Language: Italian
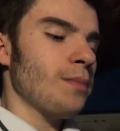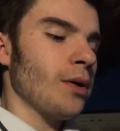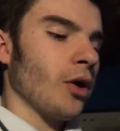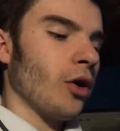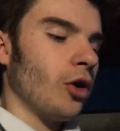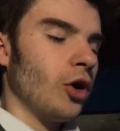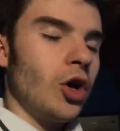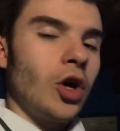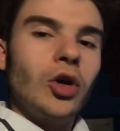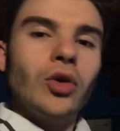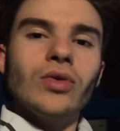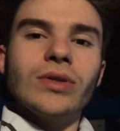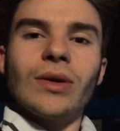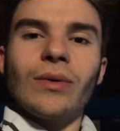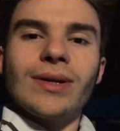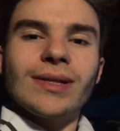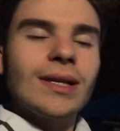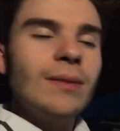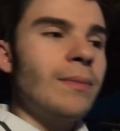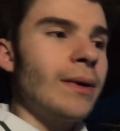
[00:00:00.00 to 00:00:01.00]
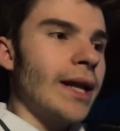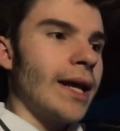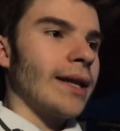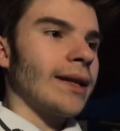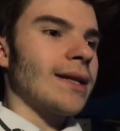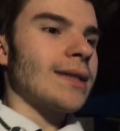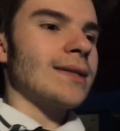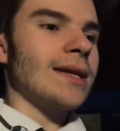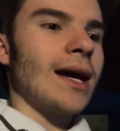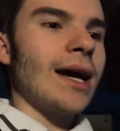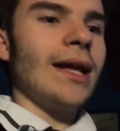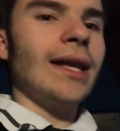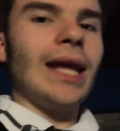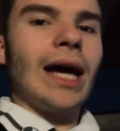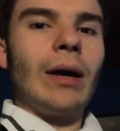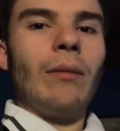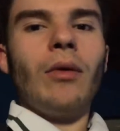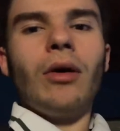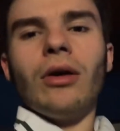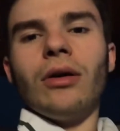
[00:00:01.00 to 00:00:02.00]
Però, chiusa questa parentesi,
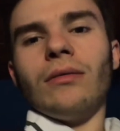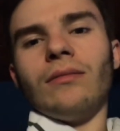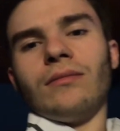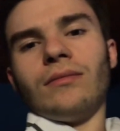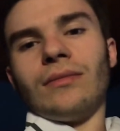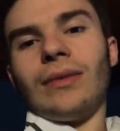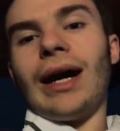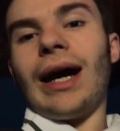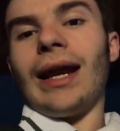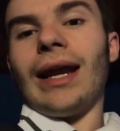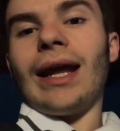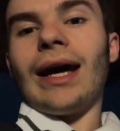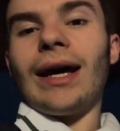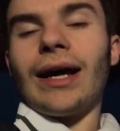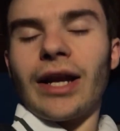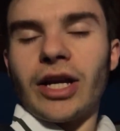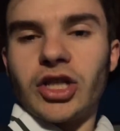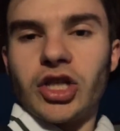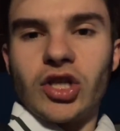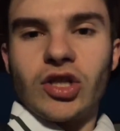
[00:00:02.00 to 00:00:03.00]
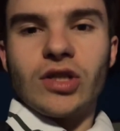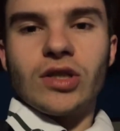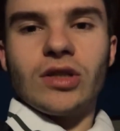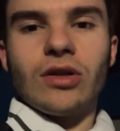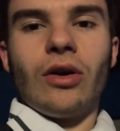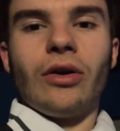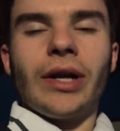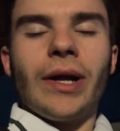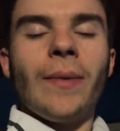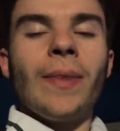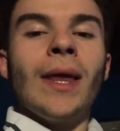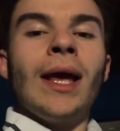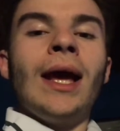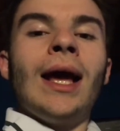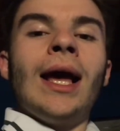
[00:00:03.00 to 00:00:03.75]
andiamo alla recensione.